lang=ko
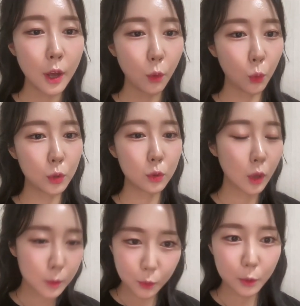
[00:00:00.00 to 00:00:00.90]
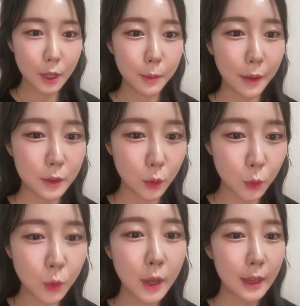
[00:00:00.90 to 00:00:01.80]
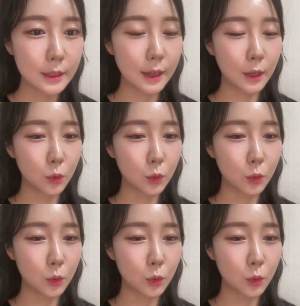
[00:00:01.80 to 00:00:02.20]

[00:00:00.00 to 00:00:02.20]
오늘 너무 고생 많으셨고 제가